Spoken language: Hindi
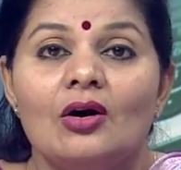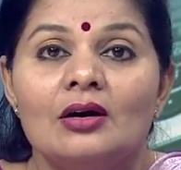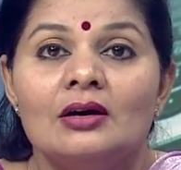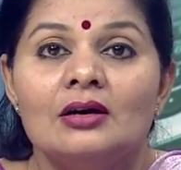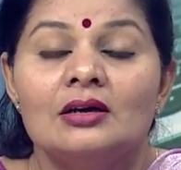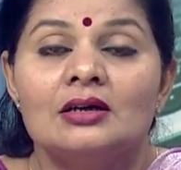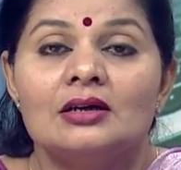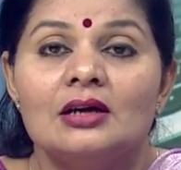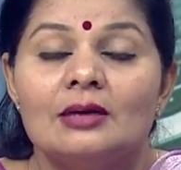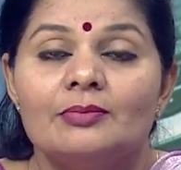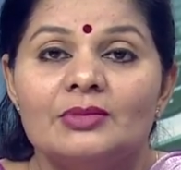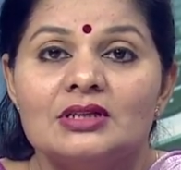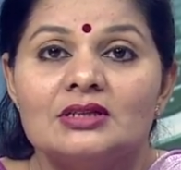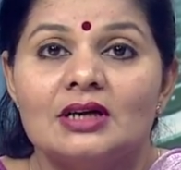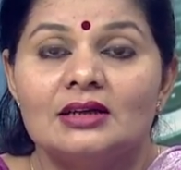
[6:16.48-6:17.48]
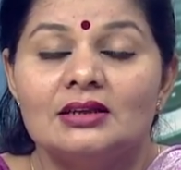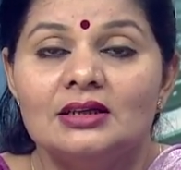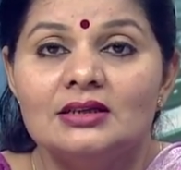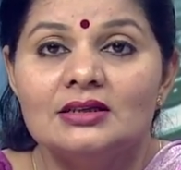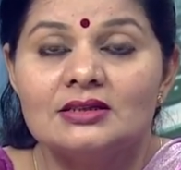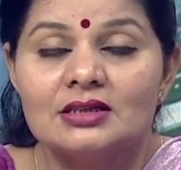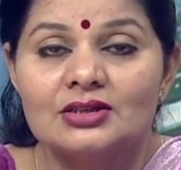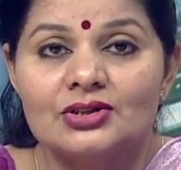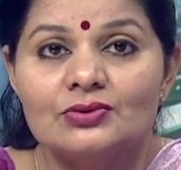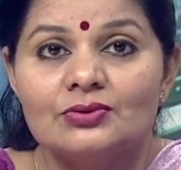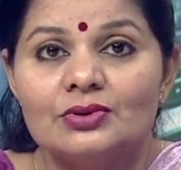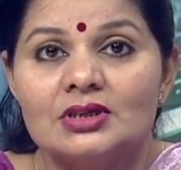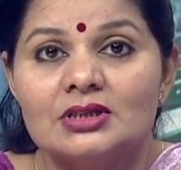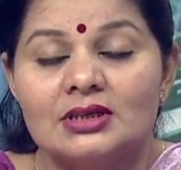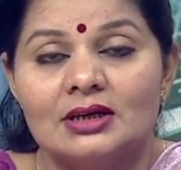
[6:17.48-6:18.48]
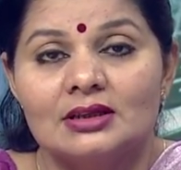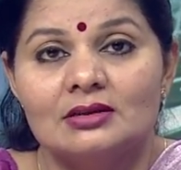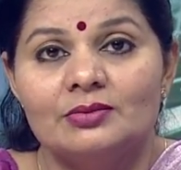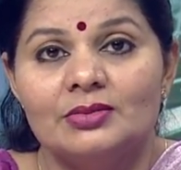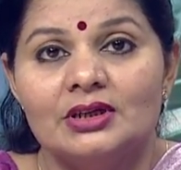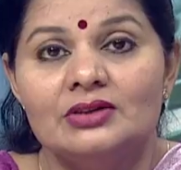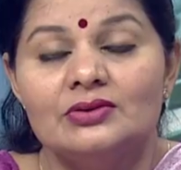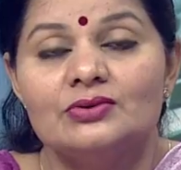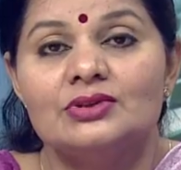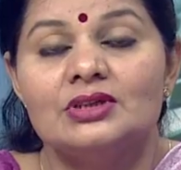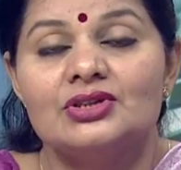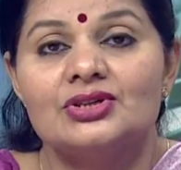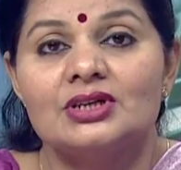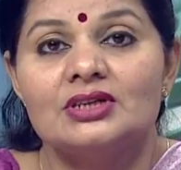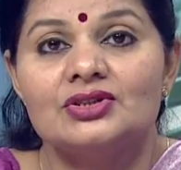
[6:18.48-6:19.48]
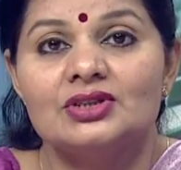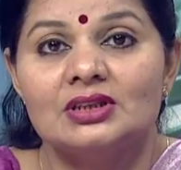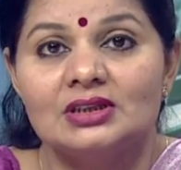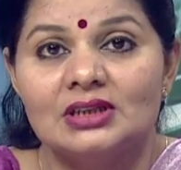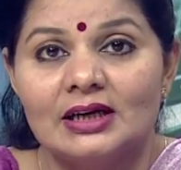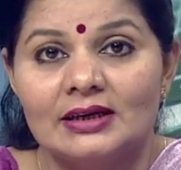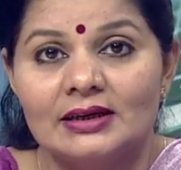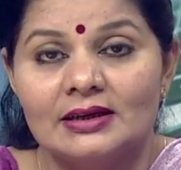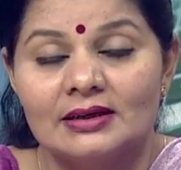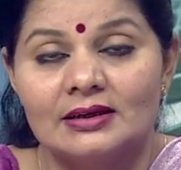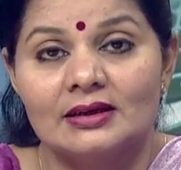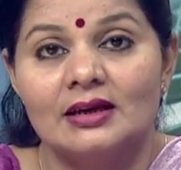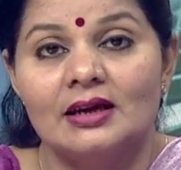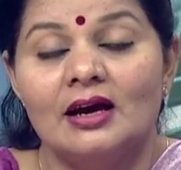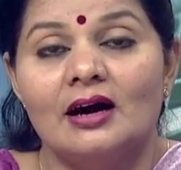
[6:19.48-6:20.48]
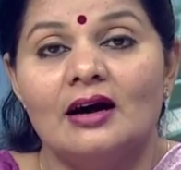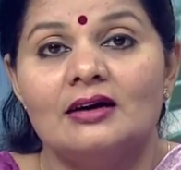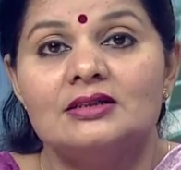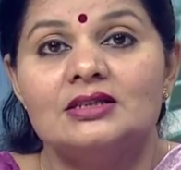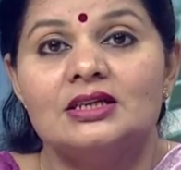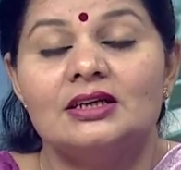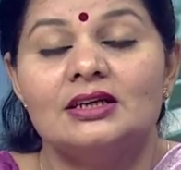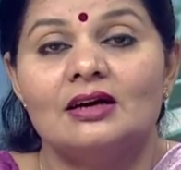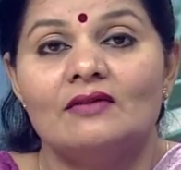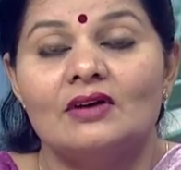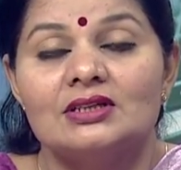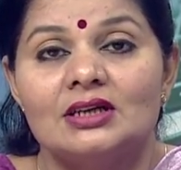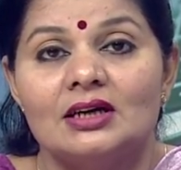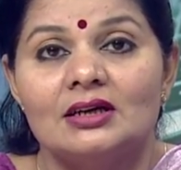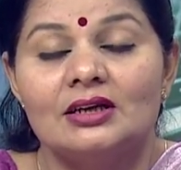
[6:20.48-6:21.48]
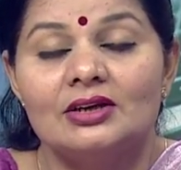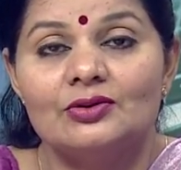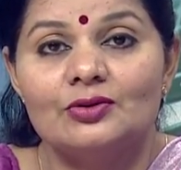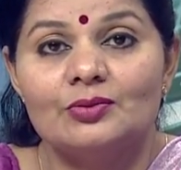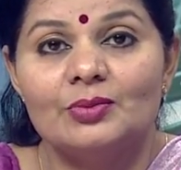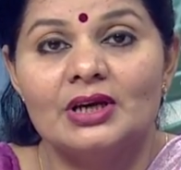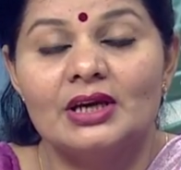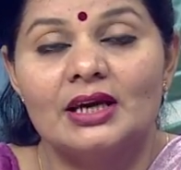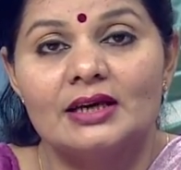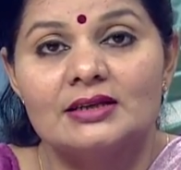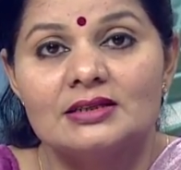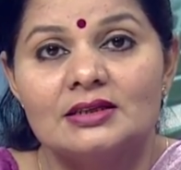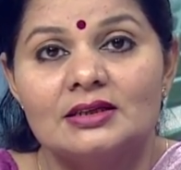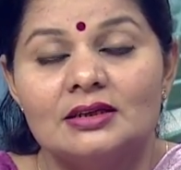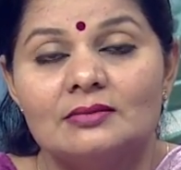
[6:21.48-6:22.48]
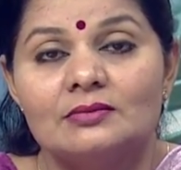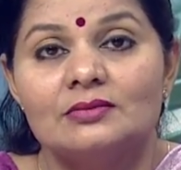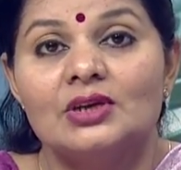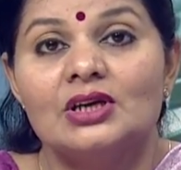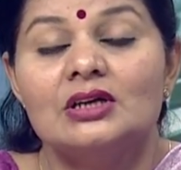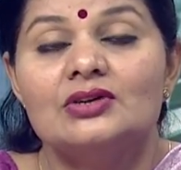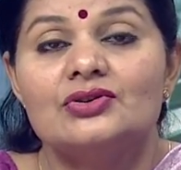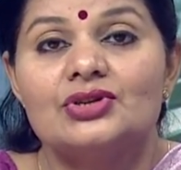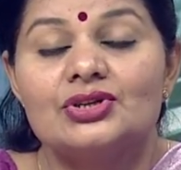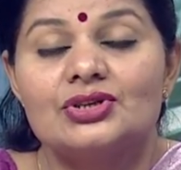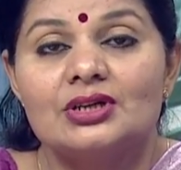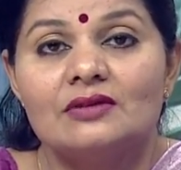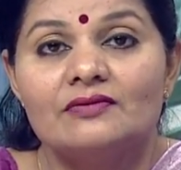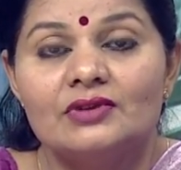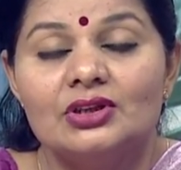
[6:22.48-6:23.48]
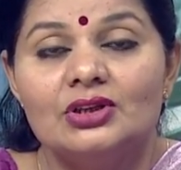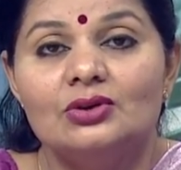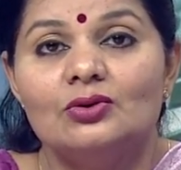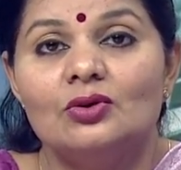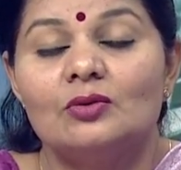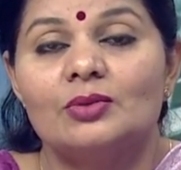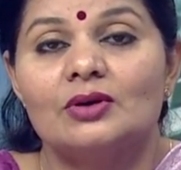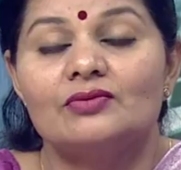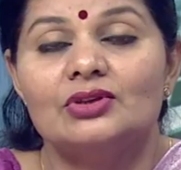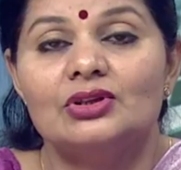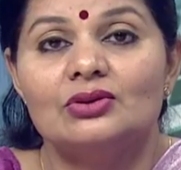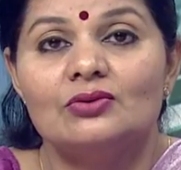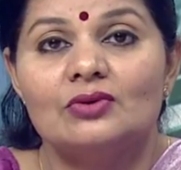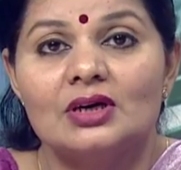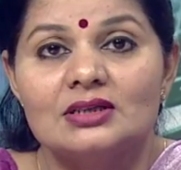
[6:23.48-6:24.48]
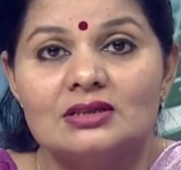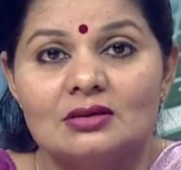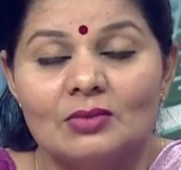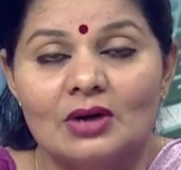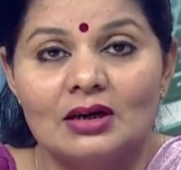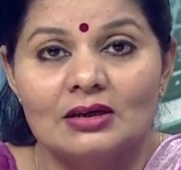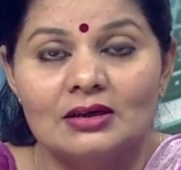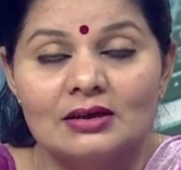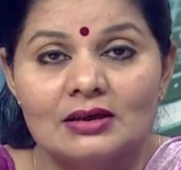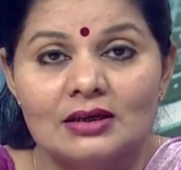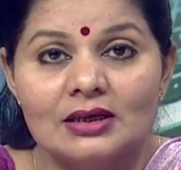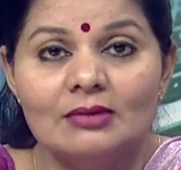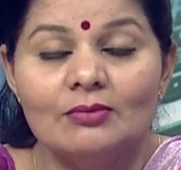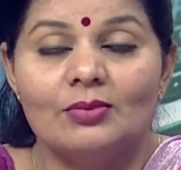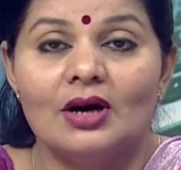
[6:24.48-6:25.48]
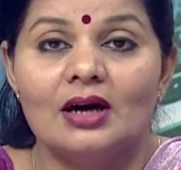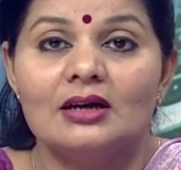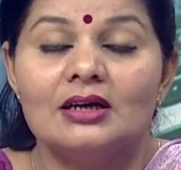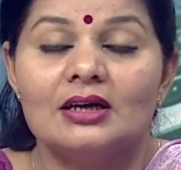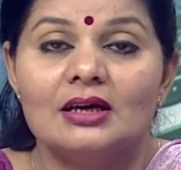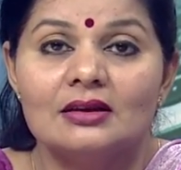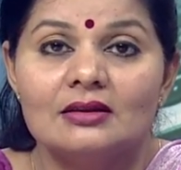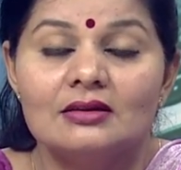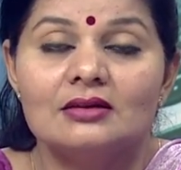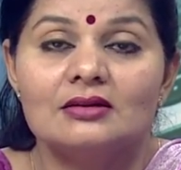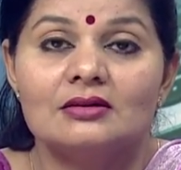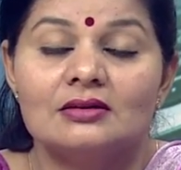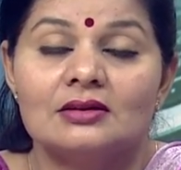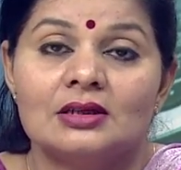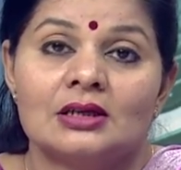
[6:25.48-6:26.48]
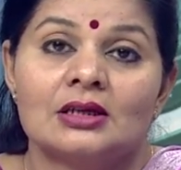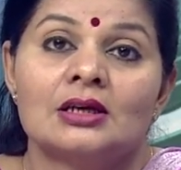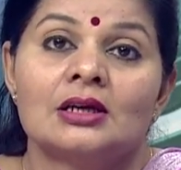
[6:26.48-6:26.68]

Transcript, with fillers: और अपने साथ ही शिक्षकों के साथ में जो शिक्षण चिंताएं हैं आज के नवाचार के युग में कैसे हम शिक्षण विधियों और प्रविधियों का इस्तेमाल करके बाल केंद्रित